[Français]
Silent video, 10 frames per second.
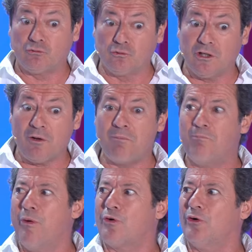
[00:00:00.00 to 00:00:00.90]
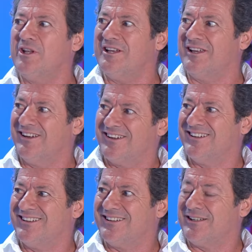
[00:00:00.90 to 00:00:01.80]
voudrais un beau collier.
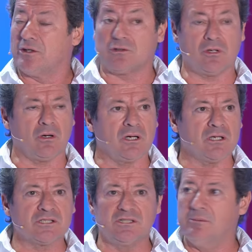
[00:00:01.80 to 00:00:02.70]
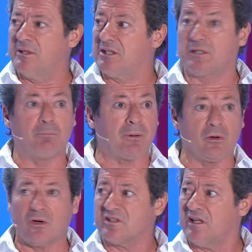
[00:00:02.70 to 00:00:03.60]
Je la regarde, j'ai dit, mais t'étais pas heureuse en